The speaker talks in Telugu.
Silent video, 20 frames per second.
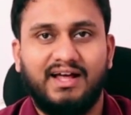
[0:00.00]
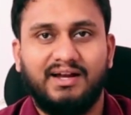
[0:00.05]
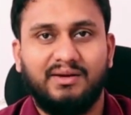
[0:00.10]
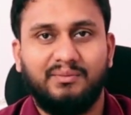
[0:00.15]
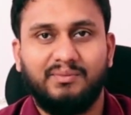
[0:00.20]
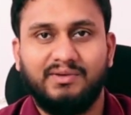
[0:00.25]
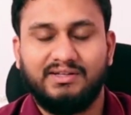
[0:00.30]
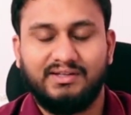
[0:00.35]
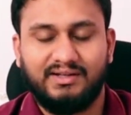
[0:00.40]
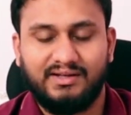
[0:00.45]

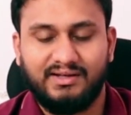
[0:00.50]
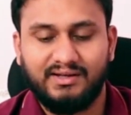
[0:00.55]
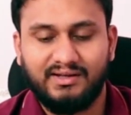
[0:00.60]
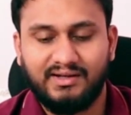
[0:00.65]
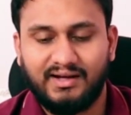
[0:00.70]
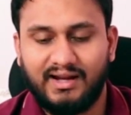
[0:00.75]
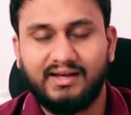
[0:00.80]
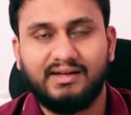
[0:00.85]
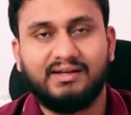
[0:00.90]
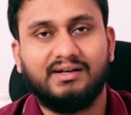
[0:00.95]
చాలామందికి
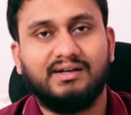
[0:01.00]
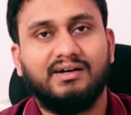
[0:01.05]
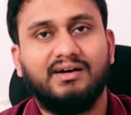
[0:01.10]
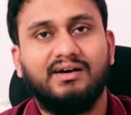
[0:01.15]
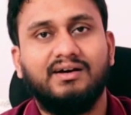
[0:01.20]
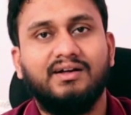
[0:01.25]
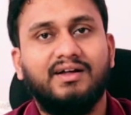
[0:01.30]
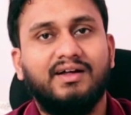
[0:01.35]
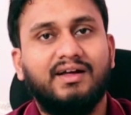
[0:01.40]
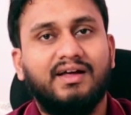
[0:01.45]
లైక్
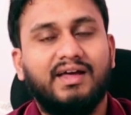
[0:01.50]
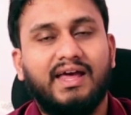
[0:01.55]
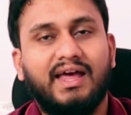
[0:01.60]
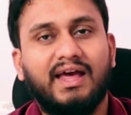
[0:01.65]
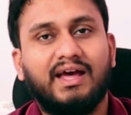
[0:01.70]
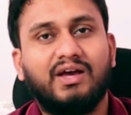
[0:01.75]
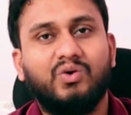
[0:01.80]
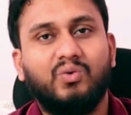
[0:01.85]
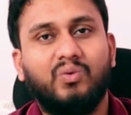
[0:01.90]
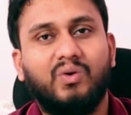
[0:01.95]

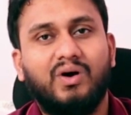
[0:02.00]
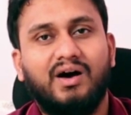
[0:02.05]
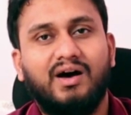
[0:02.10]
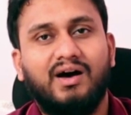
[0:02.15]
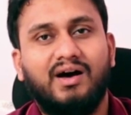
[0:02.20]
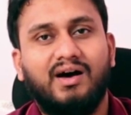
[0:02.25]
ఎక్కువ